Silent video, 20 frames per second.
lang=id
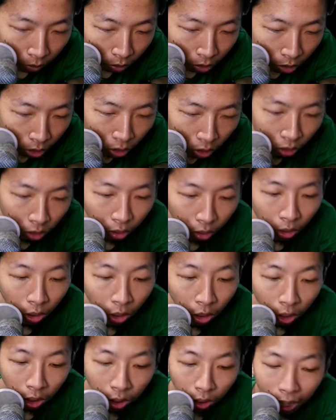Tuh, gitu.
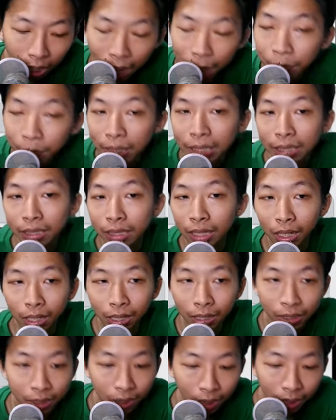nggak bisa
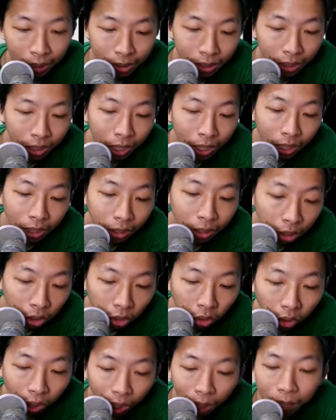guys ya. Sekarang
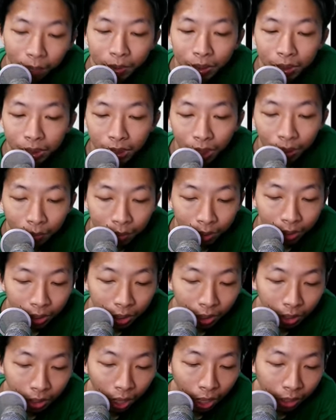itu nggak bisa
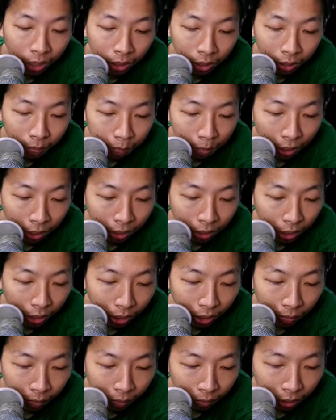bikin ID pakai
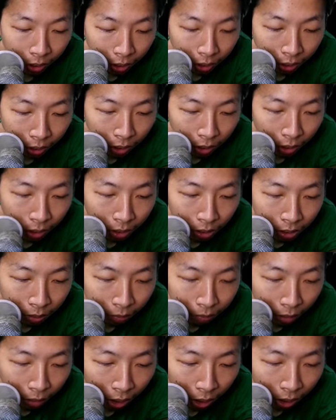email yang
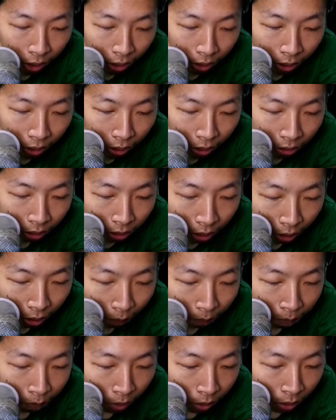sembarangan guys ya.
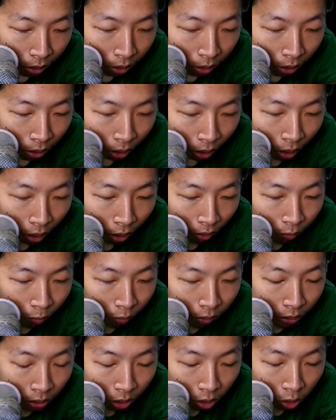uh,
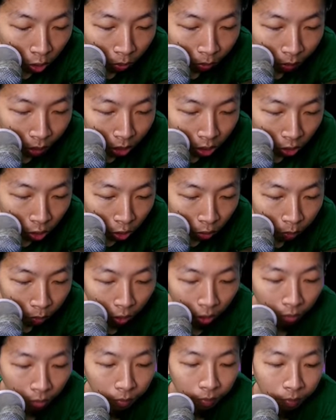visit Ubisoft
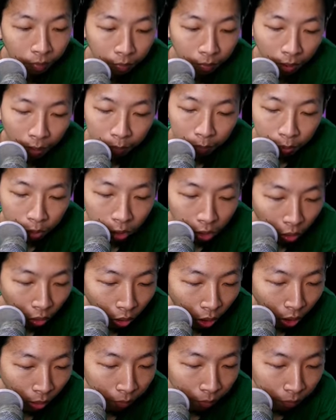support. Hmm, kok
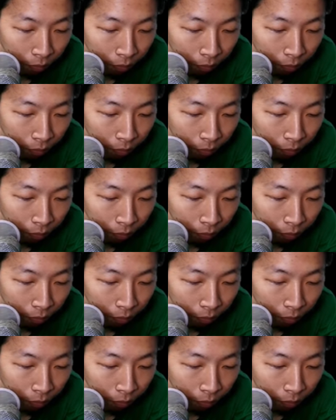nggak.